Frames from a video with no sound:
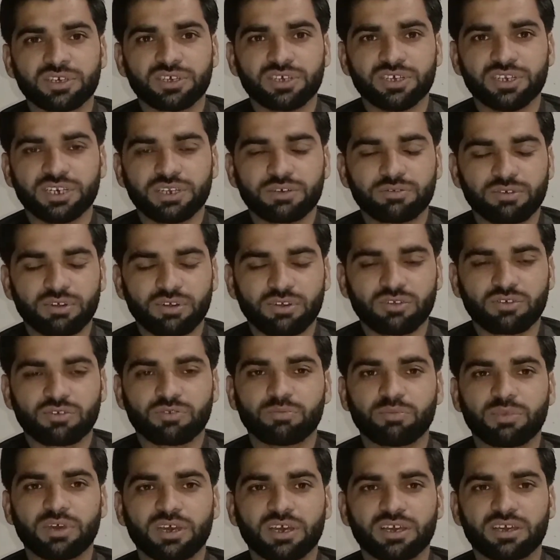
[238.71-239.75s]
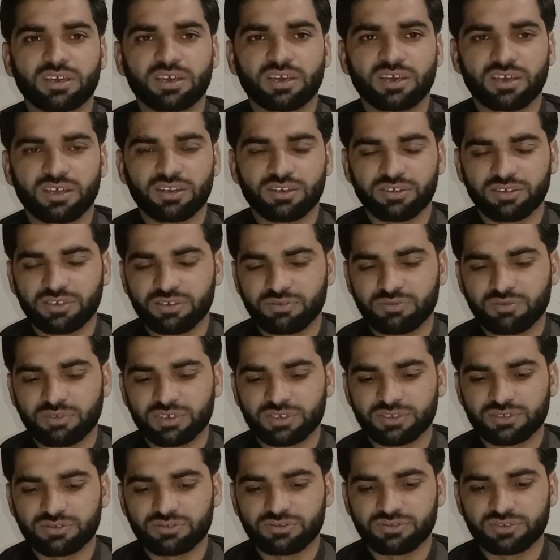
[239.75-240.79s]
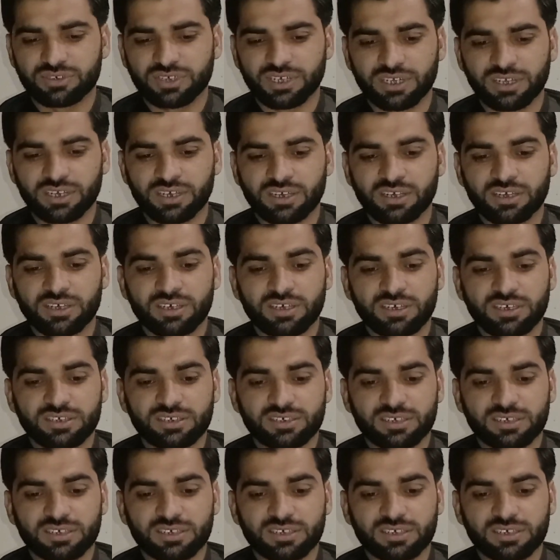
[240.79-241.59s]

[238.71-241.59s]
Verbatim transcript: ही नेवर लुक बैक एंड ही वाज आउटस्टैंडिंग